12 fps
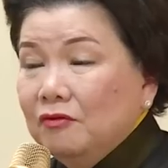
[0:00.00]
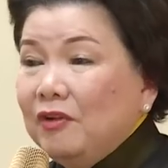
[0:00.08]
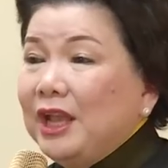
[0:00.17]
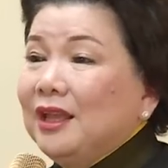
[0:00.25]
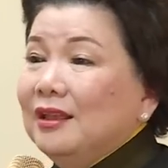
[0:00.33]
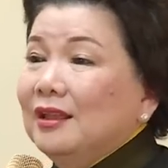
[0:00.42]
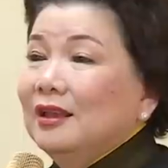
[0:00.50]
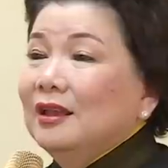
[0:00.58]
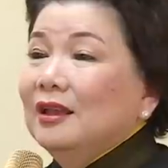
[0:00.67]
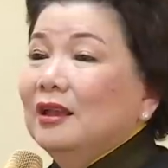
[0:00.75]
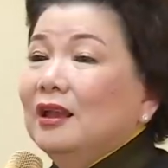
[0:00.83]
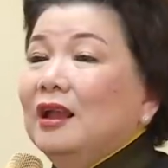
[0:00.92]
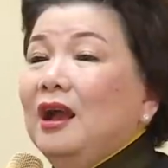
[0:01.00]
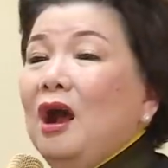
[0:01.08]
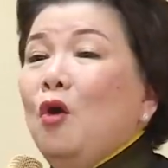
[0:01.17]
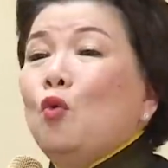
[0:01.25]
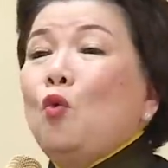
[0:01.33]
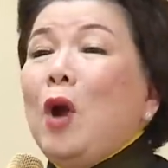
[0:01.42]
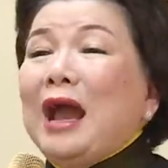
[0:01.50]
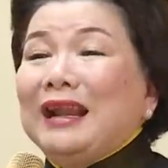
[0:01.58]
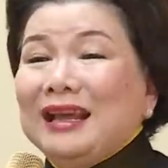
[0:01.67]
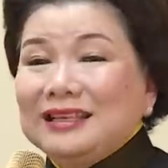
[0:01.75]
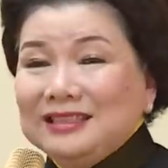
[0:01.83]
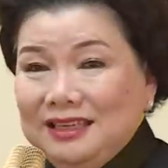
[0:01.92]
Vậy hậu quả
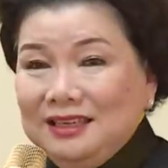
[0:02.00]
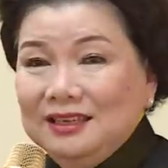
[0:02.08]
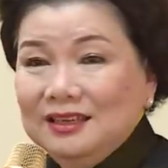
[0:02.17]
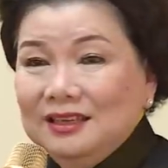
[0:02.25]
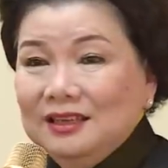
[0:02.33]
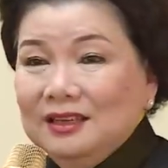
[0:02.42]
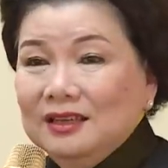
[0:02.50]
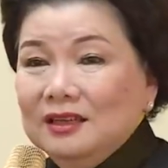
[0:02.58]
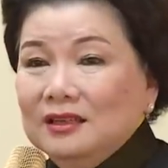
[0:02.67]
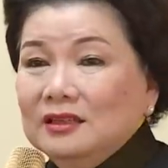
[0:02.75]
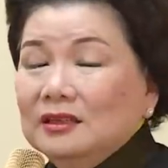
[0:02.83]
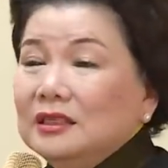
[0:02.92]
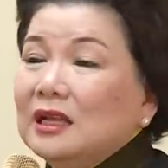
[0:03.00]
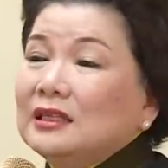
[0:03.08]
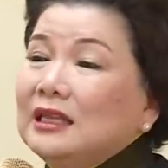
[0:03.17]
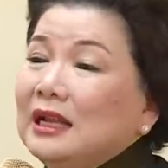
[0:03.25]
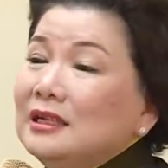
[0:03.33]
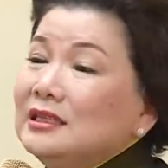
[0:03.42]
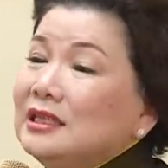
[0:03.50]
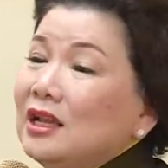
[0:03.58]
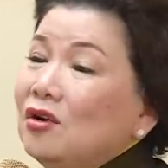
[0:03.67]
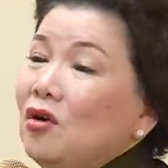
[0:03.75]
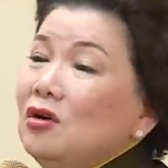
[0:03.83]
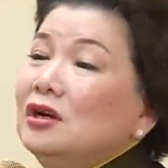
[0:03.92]
là gì? Chắc chắn
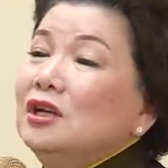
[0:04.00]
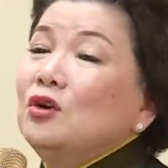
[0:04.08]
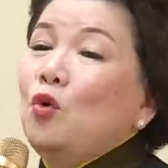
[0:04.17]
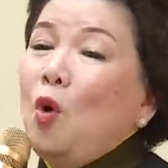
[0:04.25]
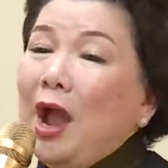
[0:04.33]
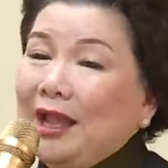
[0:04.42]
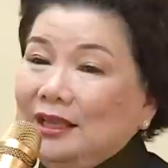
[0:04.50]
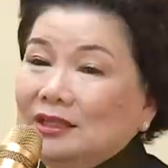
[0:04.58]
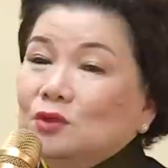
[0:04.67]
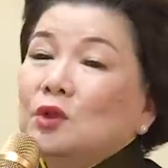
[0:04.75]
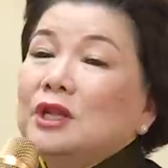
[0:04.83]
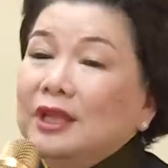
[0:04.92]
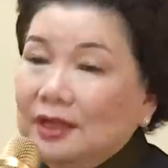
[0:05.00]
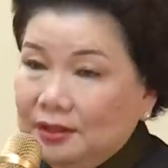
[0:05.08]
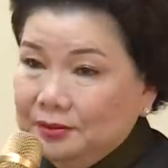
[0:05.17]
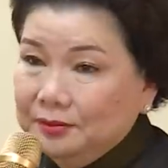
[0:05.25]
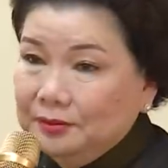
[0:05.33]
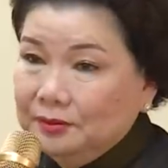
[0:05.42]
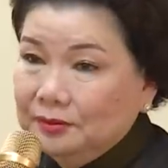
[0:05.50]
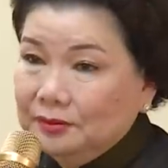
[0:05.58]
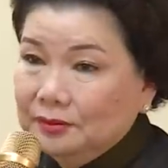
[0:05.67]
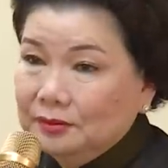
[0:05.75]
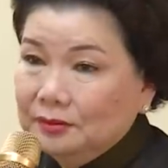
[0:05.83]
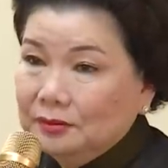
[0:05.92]
sẽ có người ngoài xuất hiện.
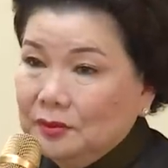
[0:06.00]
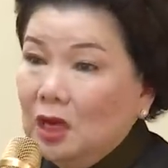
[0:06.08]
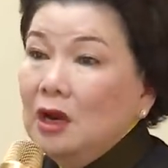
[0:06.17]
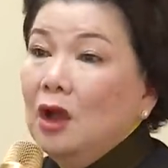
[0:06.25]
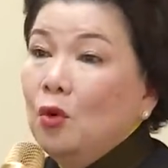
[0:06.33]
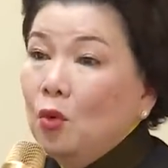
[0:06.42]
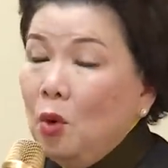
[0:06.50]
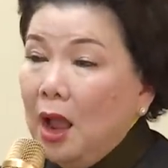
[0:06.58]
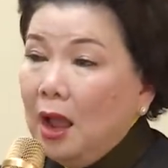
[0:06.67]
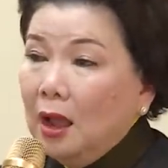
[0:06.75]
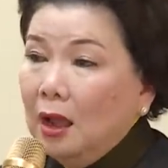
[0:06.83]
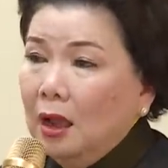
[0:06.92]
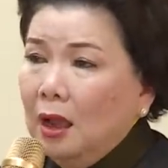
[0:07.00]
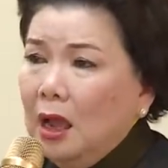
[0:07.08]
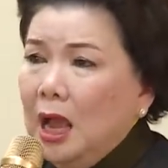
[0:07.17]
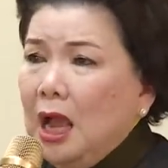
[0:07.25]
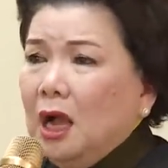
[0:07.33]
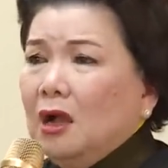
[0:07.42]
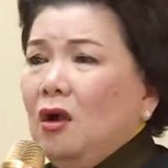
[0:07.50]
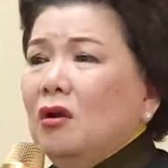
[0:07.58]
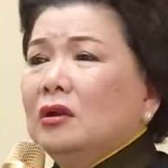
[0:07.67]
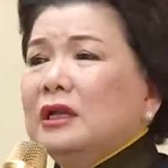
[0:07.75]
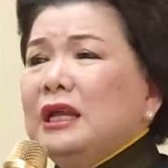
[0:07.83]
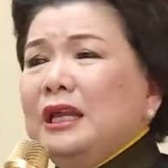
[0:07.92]
Đó là hậu quả.
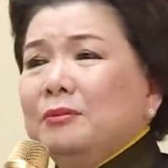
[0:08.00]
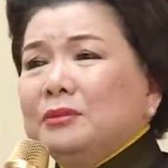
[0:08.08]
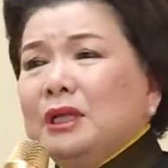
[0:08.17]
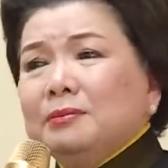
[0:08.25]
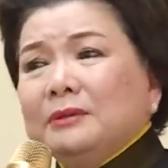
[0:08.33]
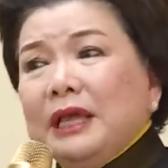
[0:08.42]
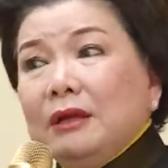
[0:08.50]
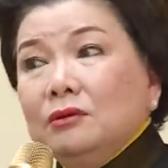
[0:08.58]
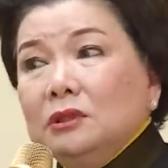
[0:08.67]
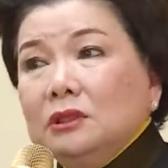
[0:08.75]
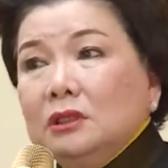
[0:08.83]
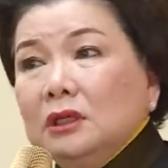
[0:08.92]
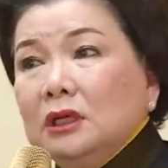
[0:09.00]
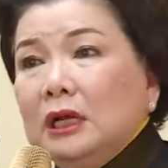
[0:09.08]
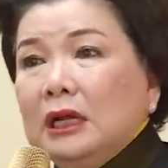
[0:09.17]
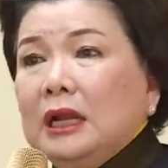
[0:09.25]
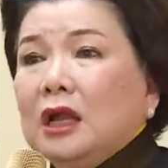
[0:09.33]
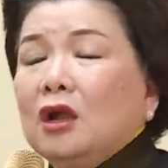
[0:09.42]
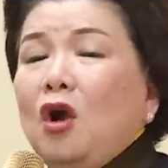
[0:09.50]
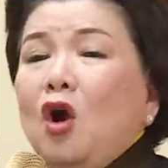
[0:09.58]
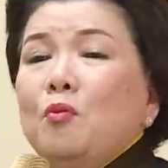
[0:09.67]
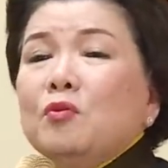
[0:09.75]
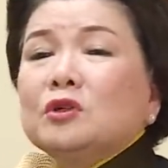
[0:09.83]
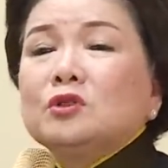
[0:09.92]
Còn cái điểm tiếp theo nữa là
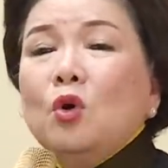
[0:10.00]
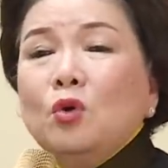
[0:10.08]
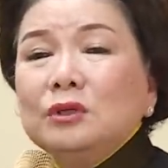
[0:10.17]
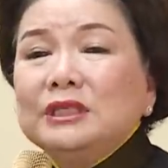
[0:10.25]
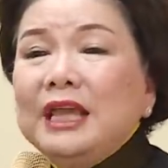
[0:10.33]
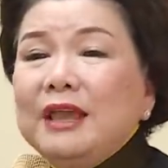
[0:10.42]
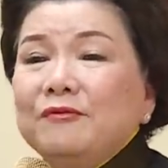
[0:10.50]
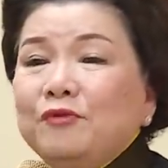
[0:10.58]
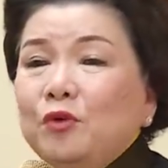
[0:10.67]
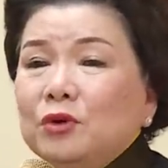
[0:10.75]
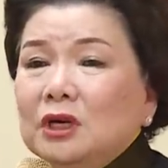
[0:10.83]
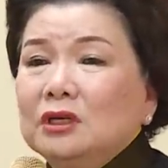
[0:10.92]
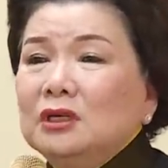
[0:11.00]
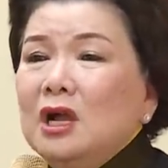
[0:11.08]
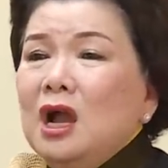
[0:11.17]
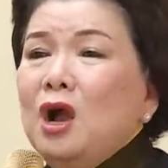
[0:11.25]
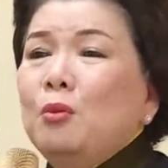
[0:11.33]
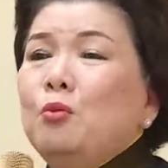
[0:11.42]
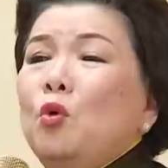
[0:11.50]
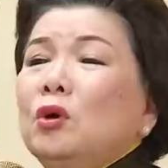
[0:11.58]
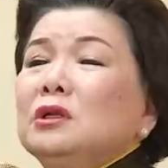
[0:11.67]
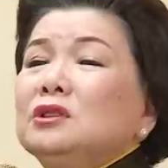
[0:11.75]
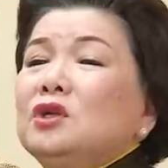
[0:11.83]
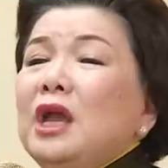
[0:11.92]
có một số chị em phụ nữ
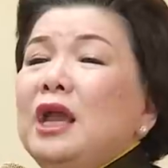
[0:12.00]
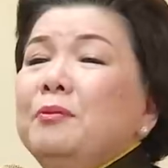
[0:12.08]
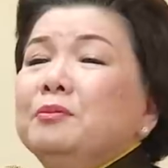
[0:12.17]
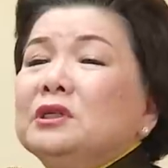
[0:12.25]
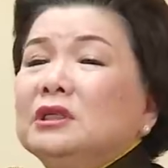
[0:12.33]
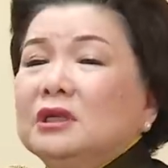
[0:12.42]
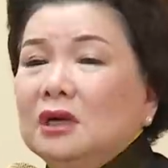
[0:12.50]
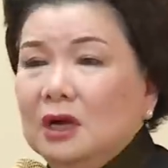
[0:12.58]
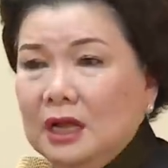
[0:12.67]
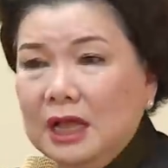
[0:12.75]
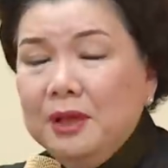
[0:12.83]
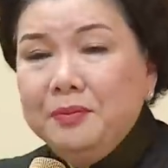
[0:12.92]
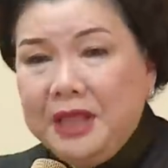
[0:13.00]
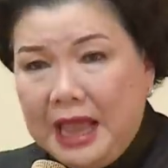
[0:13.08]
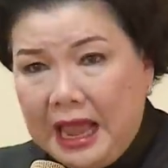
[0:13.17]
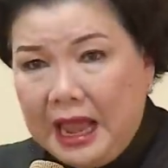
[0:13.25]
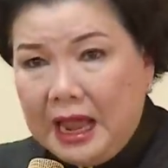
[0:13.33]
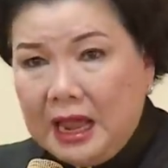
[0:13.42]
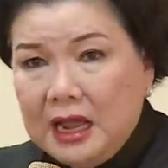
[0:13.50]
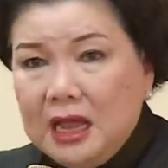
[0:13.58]
muốn cho êm cửa êm nhà,